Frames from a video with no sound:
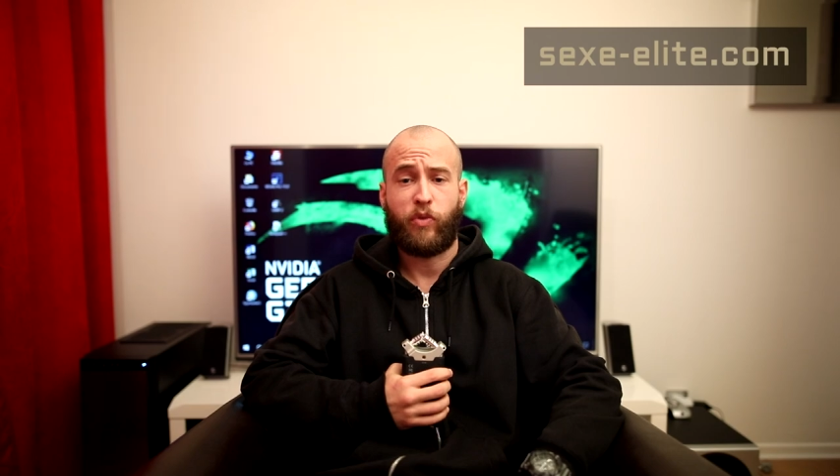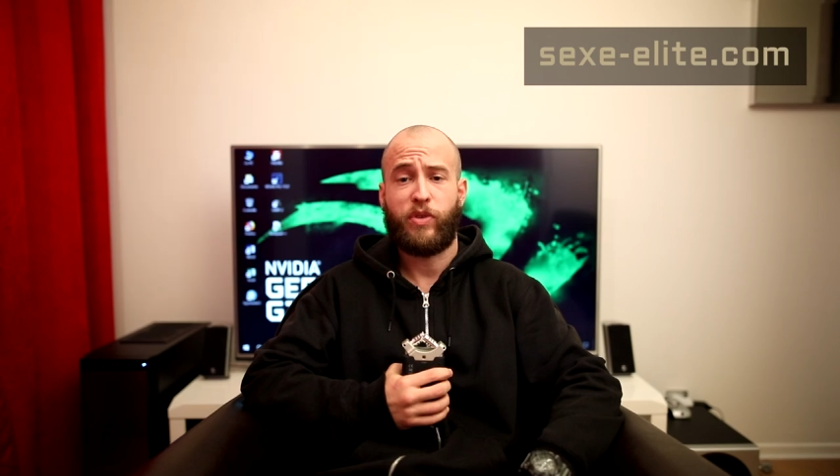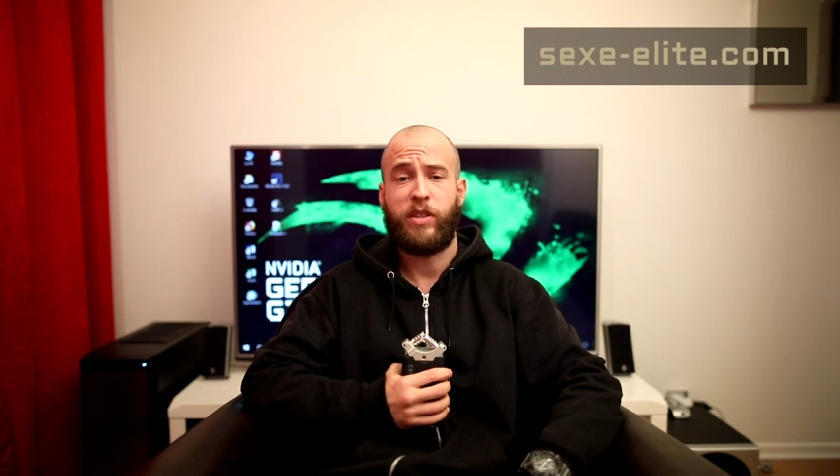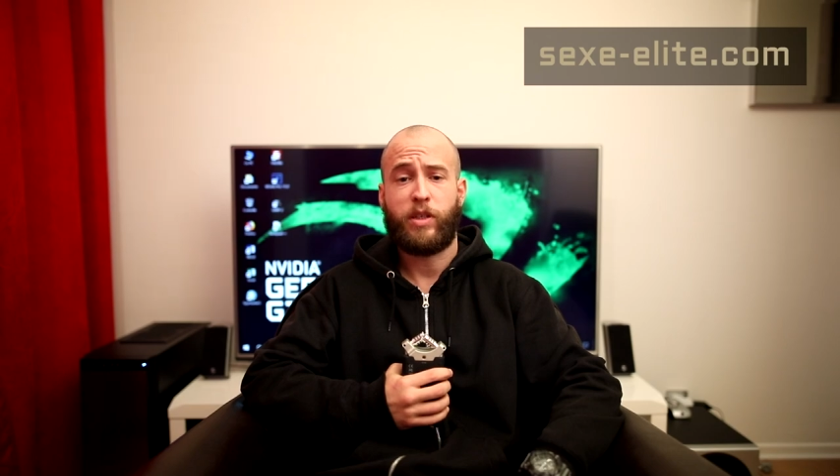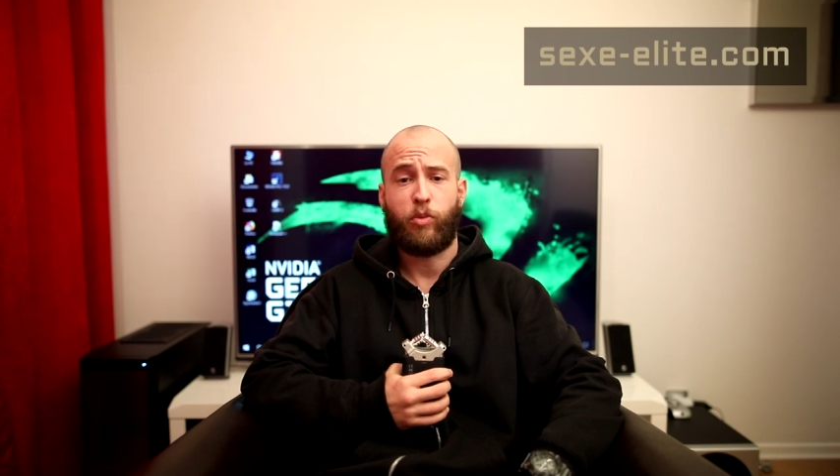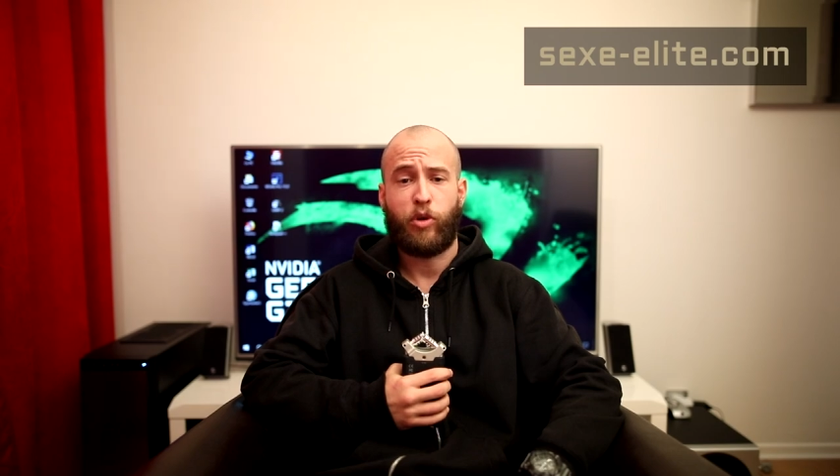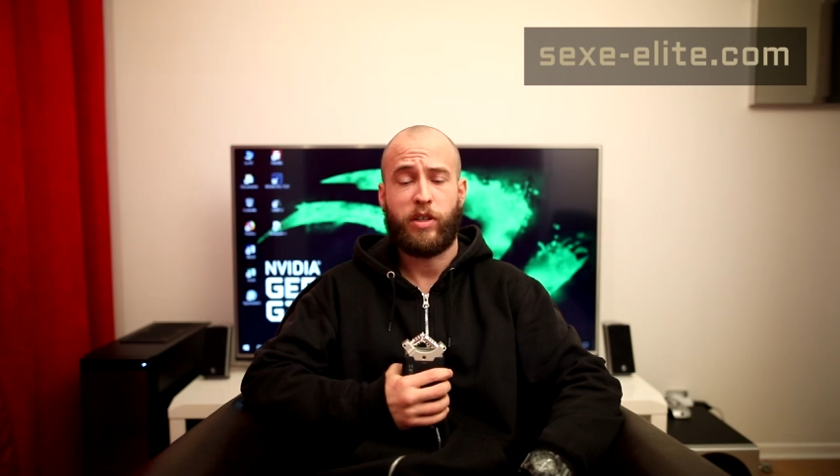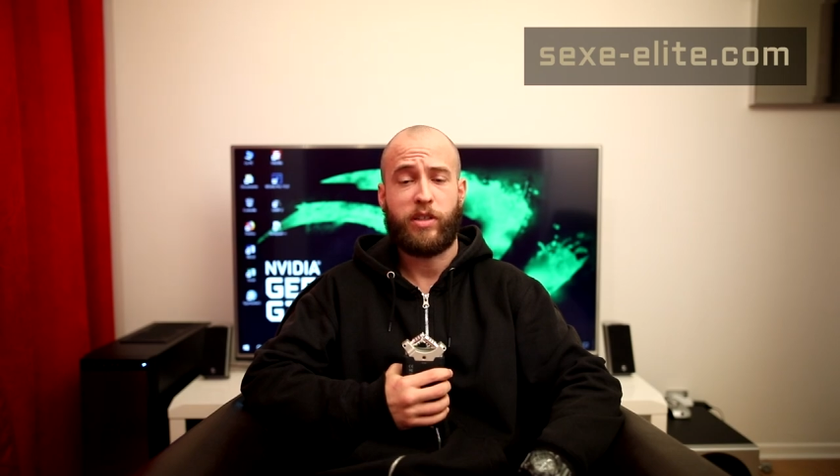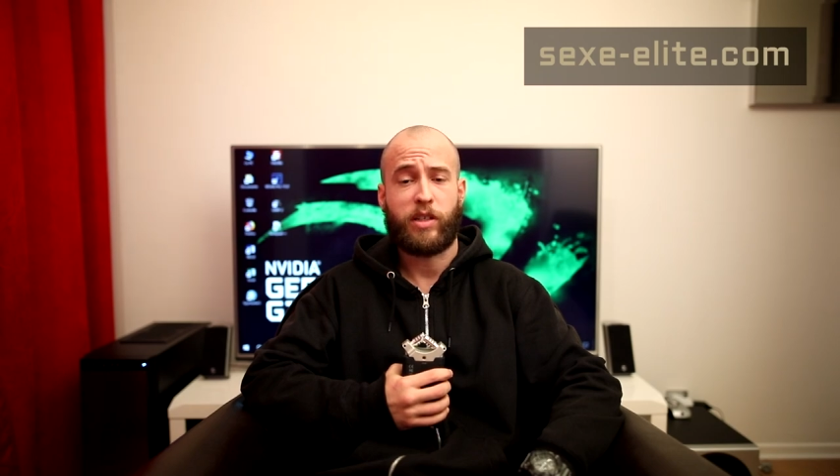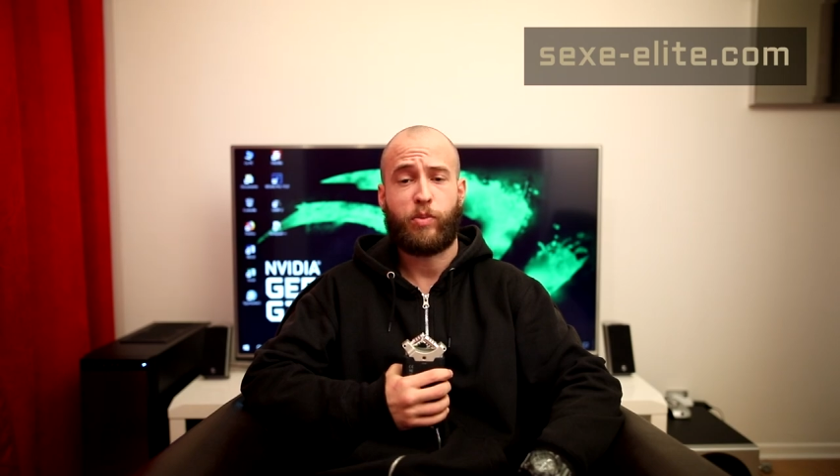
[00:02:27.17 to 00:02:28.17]
que physiquement
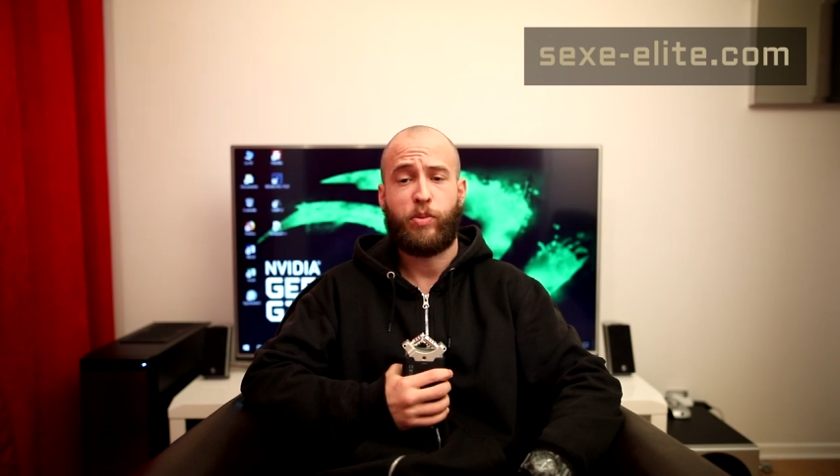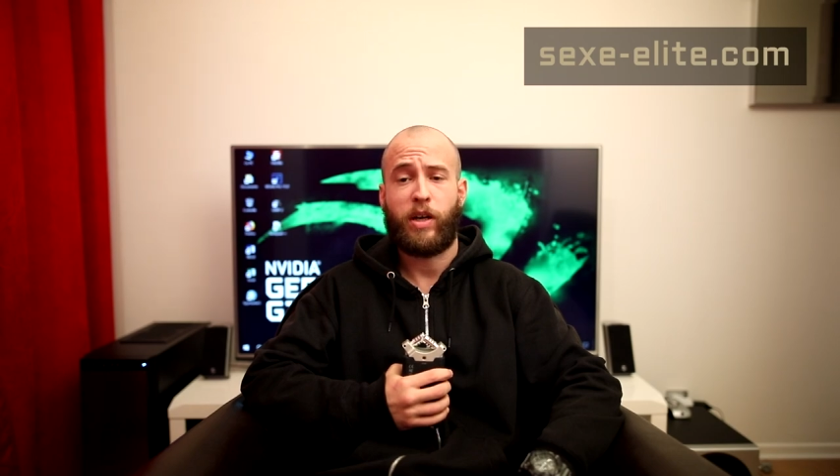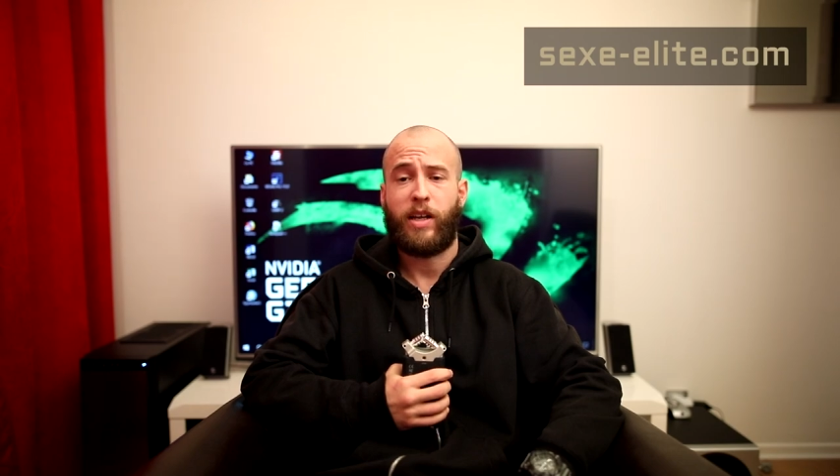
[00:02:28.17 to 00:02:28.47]
ils inspirent